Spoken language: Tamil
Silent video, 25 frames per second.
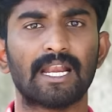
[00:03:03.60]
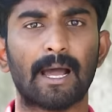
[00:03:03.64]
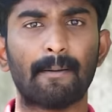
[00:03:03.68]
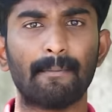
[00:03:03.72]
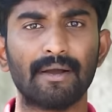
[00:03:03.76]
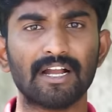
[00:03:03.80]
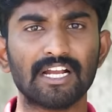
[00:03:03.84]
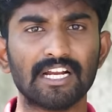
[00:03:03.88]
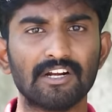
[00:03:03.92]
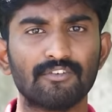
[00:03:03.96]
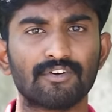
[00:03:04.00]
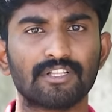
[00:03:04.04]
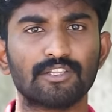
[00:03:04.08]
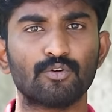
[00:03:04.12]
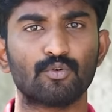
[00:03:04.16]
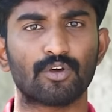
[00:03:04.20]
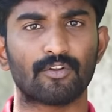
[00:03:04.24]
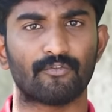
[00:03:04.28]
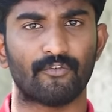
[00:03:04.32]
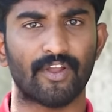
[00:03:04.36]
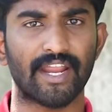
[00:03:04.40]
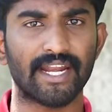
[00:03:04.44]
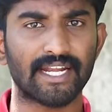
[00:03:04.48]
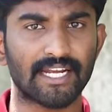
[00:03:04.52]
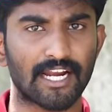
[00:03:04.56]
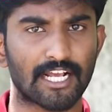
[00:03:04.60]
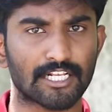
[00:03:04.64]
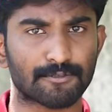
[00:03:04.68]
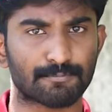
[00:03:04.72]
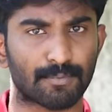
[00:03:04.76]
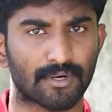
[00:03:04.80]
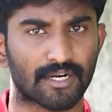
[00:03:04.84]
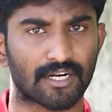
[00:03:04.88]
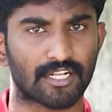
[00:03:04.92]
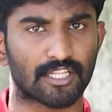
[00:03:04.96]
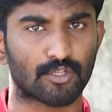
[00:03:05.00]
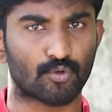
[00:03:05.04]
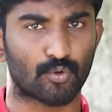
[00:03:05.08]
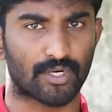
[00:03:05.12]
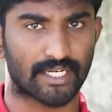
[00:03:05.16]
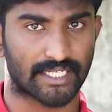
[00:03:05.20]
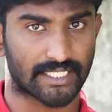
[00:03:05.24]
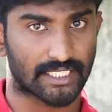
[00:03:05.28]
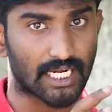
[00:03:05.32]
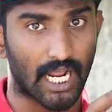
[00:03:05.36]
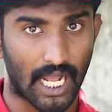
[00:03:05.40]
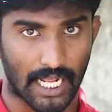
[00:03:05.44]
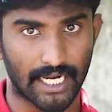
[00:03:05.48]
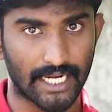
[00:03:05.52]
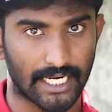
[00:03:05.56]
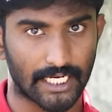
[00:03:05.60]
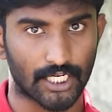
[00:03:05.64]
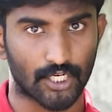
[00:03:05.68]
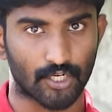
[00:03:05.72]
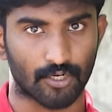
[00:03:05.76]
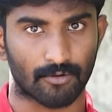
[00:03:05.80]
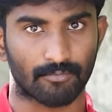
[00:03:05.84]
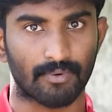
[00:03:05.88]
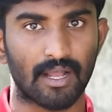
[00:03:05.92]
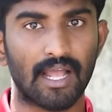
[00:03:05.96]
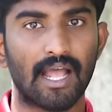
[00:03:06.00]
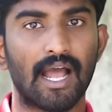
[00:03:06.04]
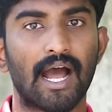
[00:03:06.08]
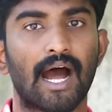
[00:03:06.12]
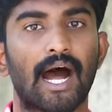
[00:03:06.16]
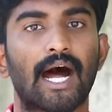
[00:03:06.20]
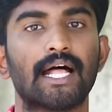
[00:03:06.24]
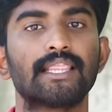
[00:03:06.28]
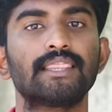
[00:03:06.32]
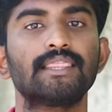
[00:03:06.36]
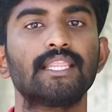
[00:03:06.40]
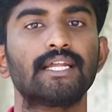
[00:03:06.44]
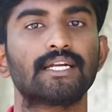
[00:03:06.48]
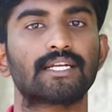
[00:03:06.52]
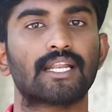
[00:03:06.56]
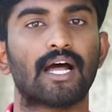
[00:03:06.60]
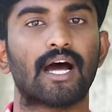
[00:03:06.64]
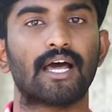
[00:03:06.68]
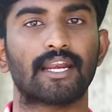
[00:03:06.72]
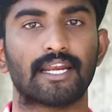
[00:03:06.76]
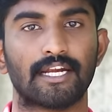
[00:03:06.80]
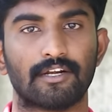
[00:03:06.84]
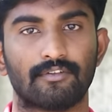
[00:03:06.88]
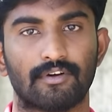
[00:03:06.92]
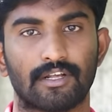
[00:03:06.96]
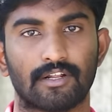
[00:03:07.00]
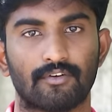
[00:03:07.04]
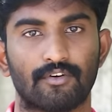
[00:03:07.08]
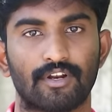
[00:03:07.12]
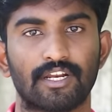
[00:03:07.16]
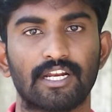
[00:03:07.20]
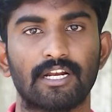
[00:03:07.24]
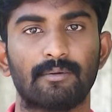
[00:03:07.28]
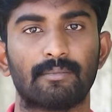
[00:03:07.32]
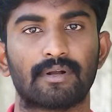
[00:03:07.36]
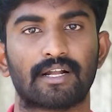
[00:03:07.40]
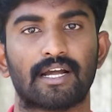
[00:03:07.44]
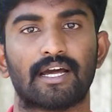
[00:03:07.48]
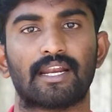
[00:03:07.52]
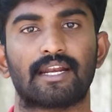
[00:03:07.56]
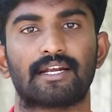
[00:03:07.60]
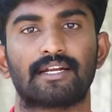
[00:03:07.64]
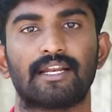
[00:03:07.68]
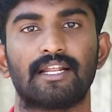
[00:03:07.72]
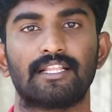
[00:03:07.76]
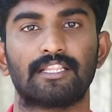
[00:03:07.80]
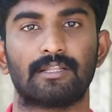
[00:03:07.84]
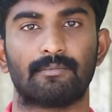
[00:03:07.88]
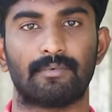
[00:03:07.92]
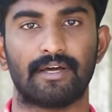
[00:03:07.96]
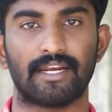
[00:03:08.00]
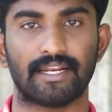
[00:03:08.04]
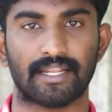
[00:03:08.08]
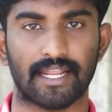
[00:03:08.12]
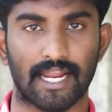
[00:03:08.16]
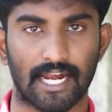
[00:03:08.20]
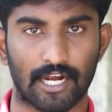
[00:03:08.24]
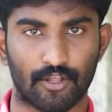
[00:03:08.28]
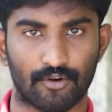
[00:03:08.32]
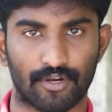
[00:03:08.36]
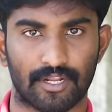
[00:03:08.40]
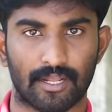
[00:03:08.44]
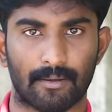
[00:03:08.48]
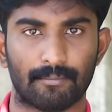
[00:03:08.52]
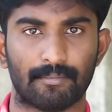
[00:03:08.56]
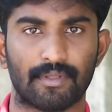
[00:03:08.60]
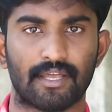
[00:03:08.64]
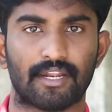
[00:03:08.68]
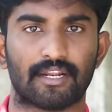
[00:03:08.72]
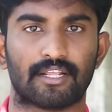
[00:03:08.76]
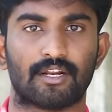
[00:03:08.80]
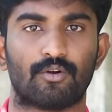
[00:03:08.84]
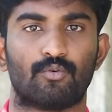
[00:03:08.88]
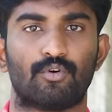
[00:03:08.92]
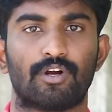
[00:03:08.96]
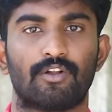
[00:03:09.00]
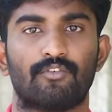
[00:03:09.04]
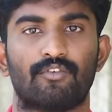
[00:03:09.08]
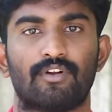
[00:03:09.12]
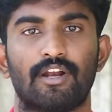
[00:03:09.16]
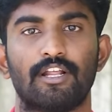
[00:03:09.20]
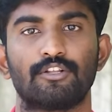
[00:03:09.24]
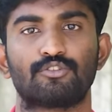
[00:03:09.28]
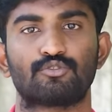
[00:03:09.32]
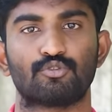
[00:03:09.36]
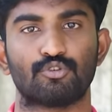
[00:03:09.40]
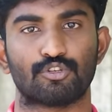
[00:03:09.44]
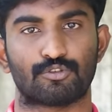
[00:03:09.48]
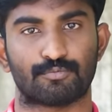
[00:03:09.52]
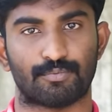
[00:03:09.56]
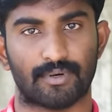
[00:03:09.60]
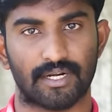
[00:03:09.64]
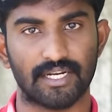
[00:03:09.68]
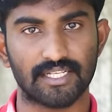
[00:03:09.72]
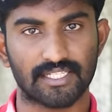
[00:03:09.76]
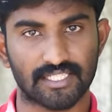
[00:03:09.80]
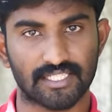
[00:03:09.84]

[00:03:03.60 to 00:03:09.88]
நமக்குன்னு வந்து ஒரு வெயிட் லாஸ் பண்ணுறதுக்கு ஒரு டார்கெட் இருக்கும் அந்த டார்கெட் வர வரைக்கும் நம்ம கரெக்டாக இந்த மாதிரி கேலரி கம்மியாக இருக்கிற ஒன்று உணவுகளாக சூஸ் பண்ணி